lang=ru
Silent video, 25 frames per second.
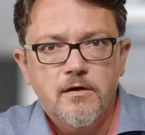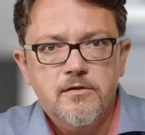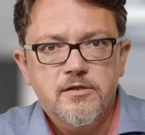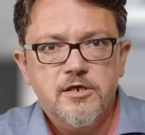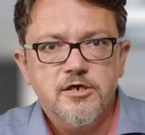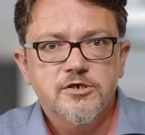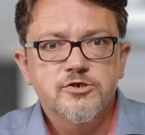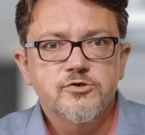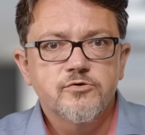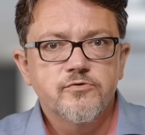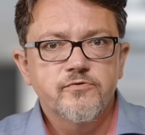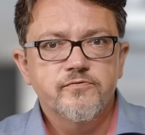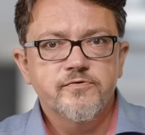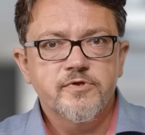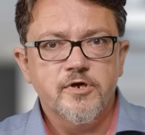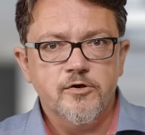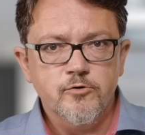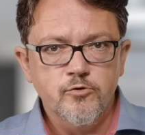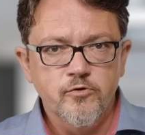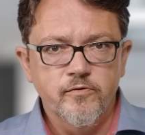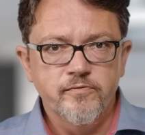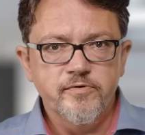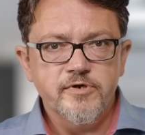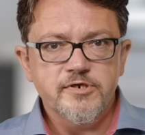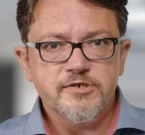Так что в
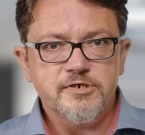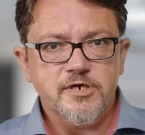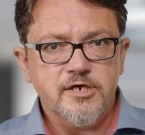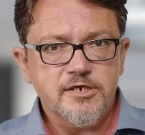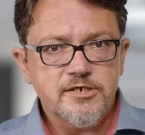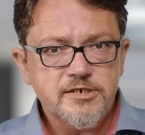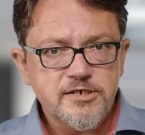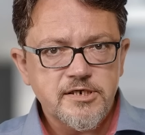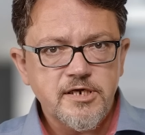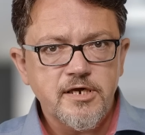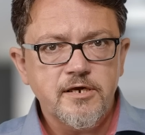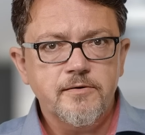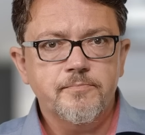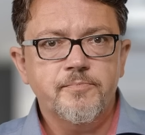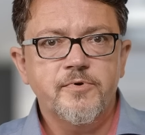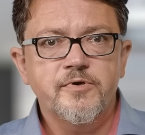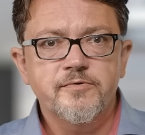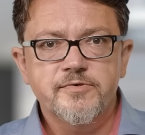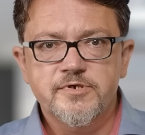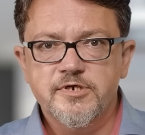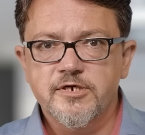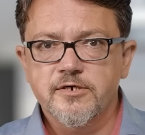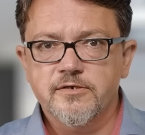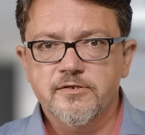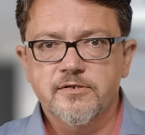торговле с Россией при
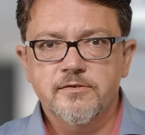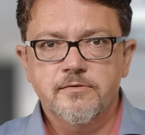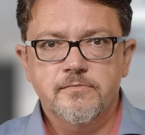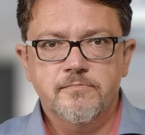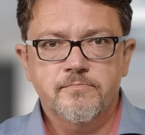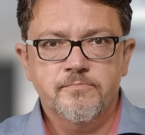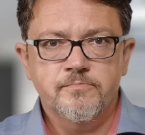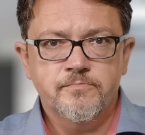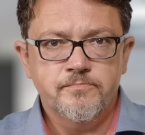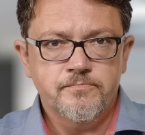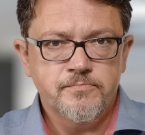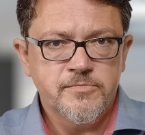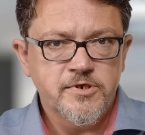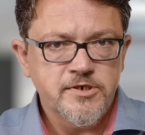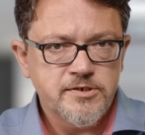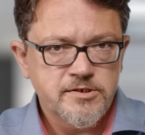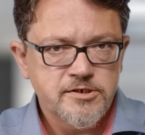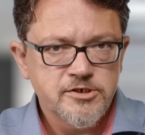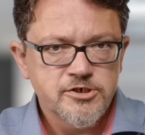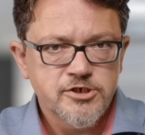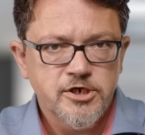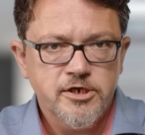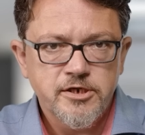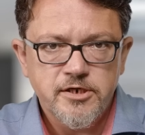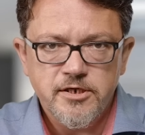всех
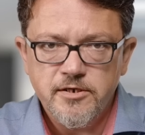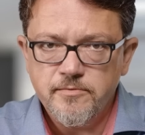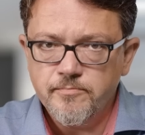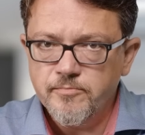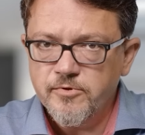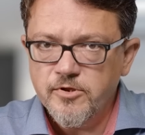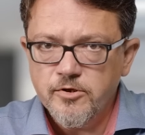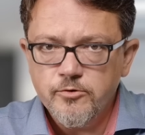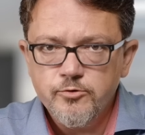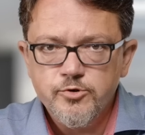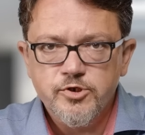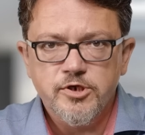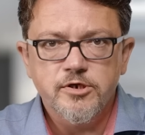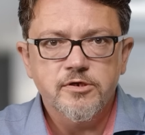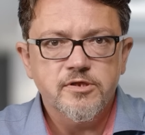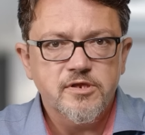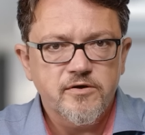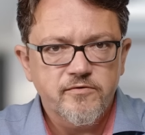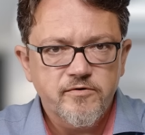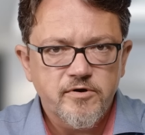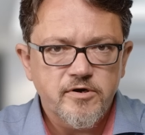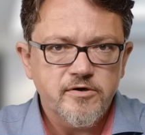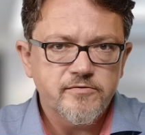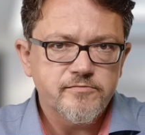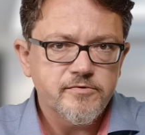достижениях белорусских
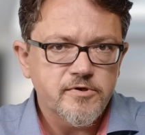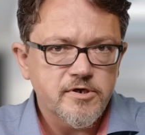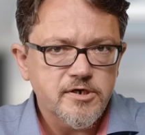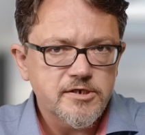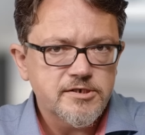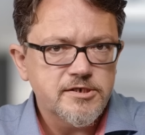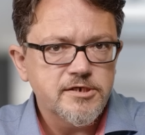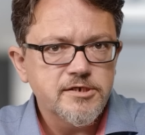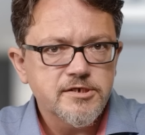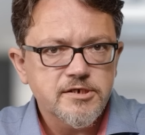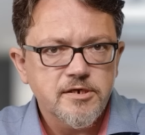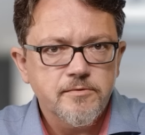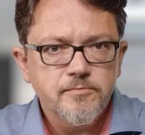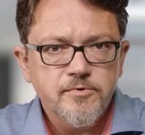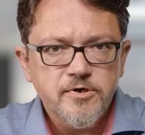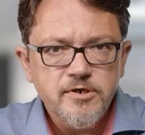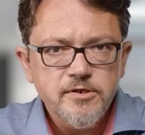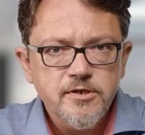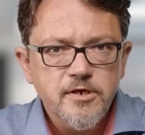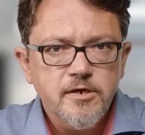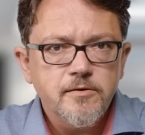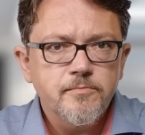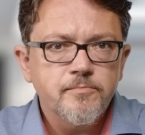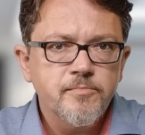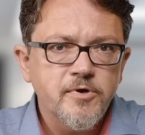товаров на российском
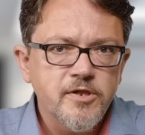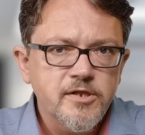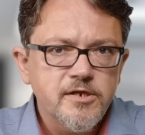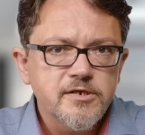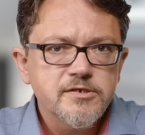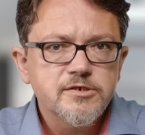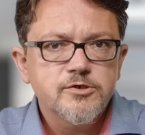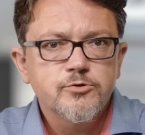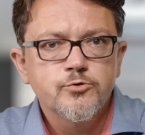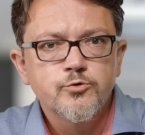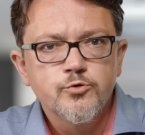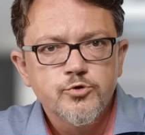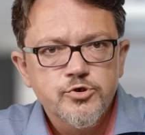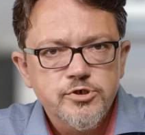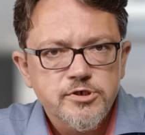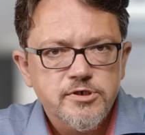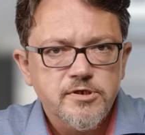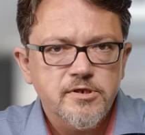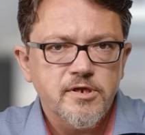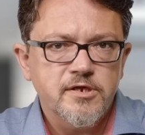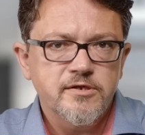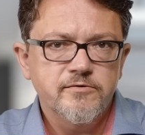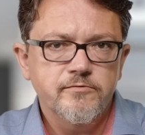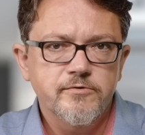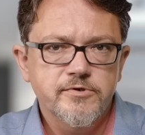рынке баланс тоже
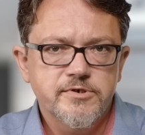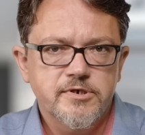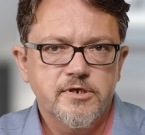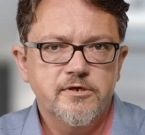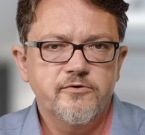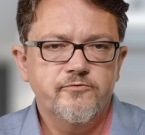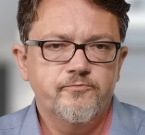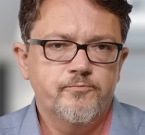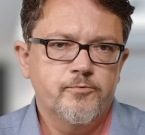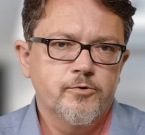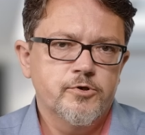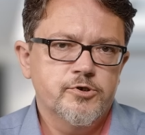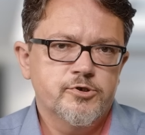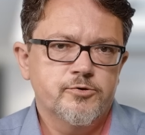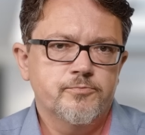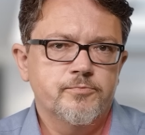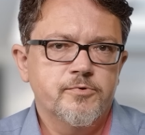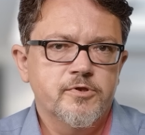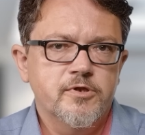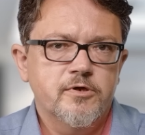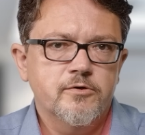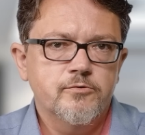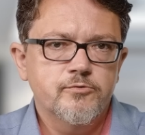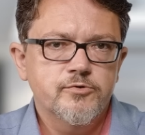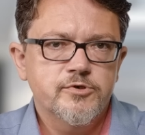складывался не в пользу
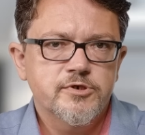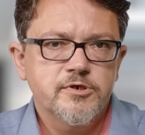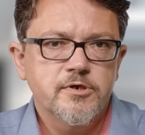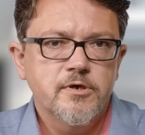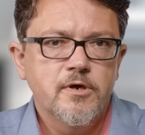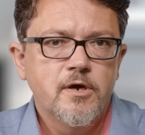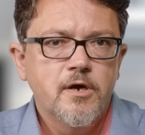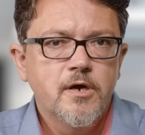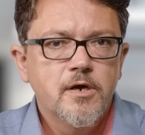Беларуси.